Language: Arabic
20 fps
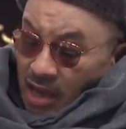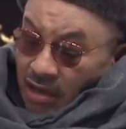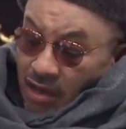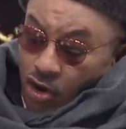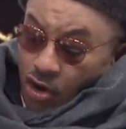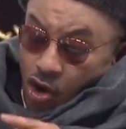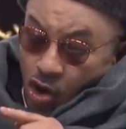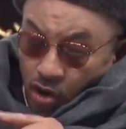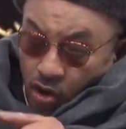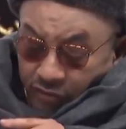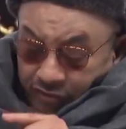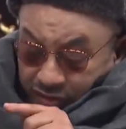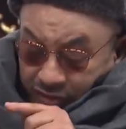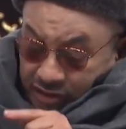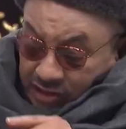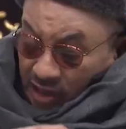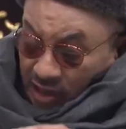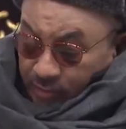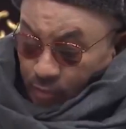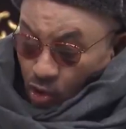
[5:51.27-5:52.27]
انا نوقف في
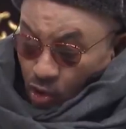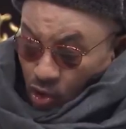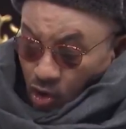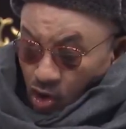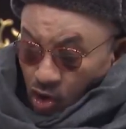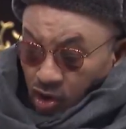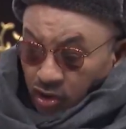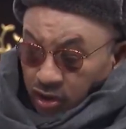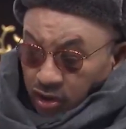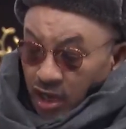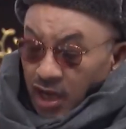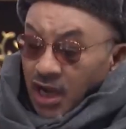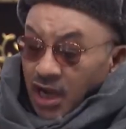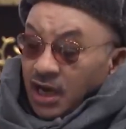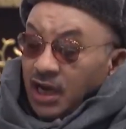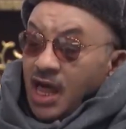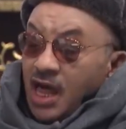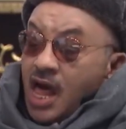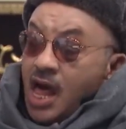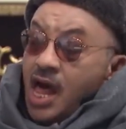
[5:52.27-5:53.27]
الطابور
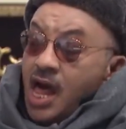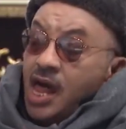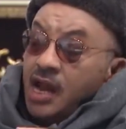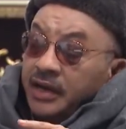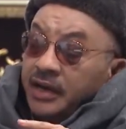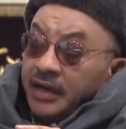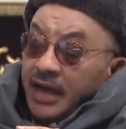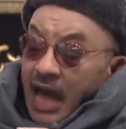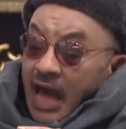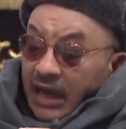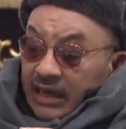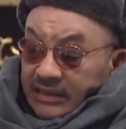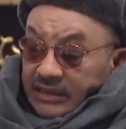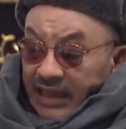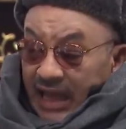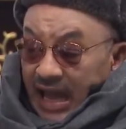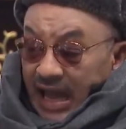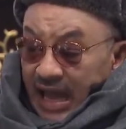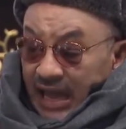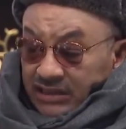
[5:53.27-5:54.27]
ناخذ
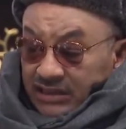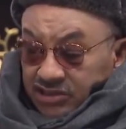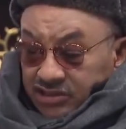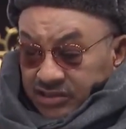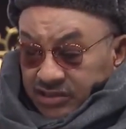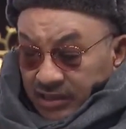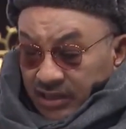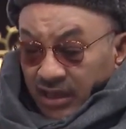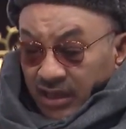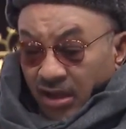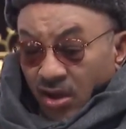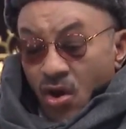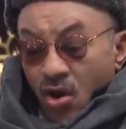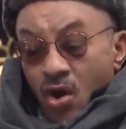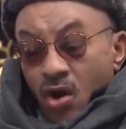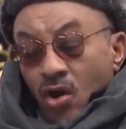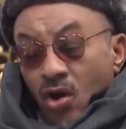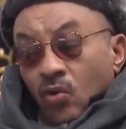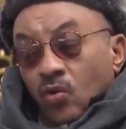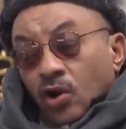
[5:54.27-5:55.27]
حاجتي
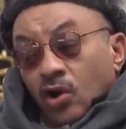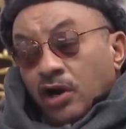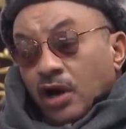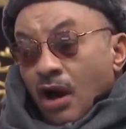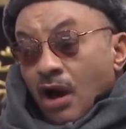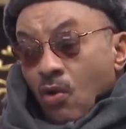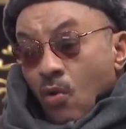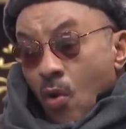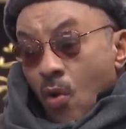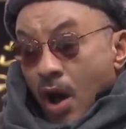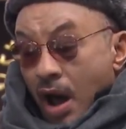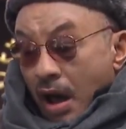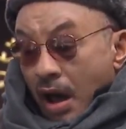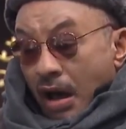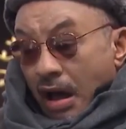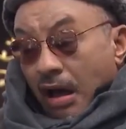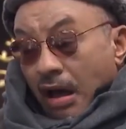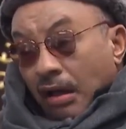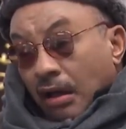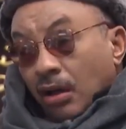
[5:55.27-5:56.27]

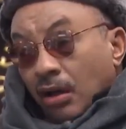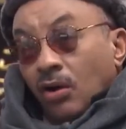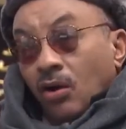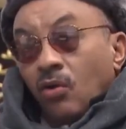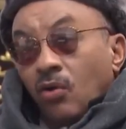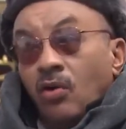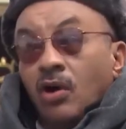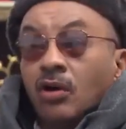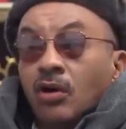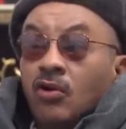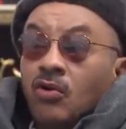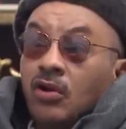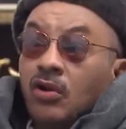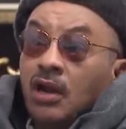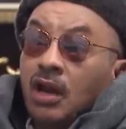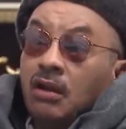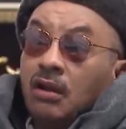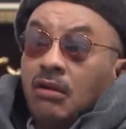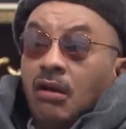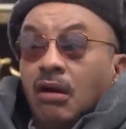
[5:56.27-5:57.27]
ونروح ونقول
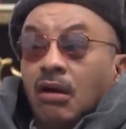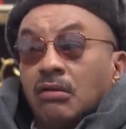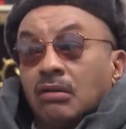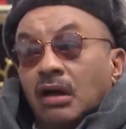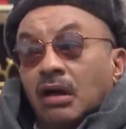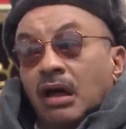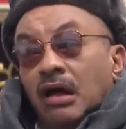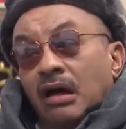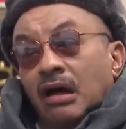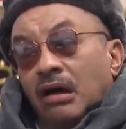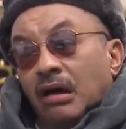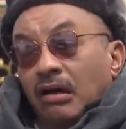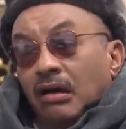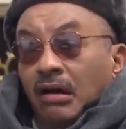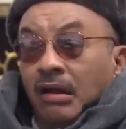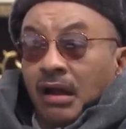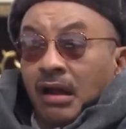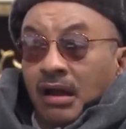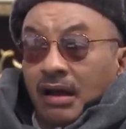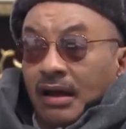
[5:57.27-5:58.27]
الله
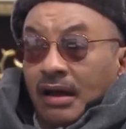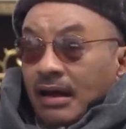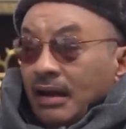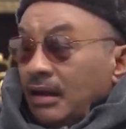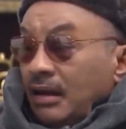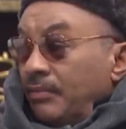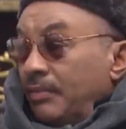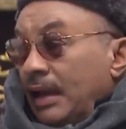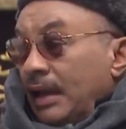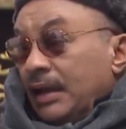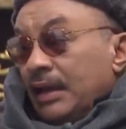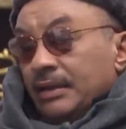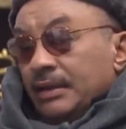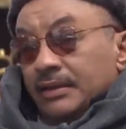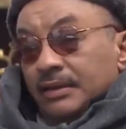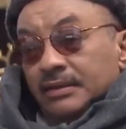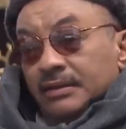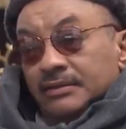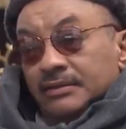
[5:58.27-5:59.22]
غالب علي